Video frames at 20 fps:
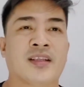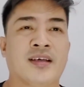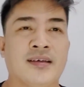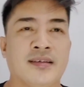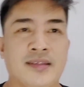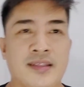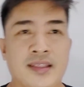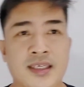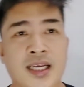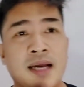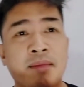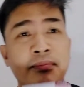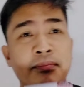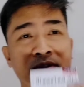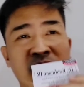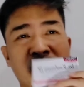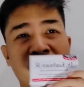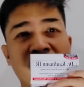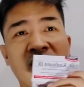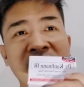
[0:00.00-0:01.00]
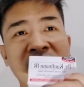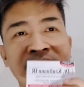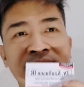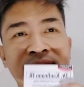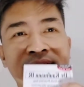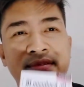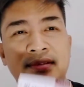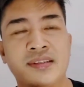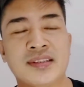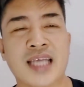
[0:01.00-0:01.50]
Ginagamit ko to
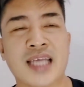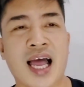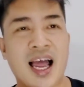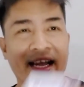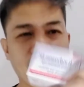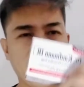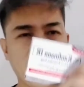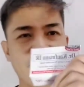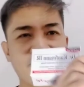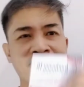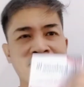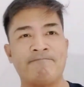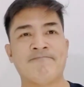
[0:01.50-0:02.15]
sa aking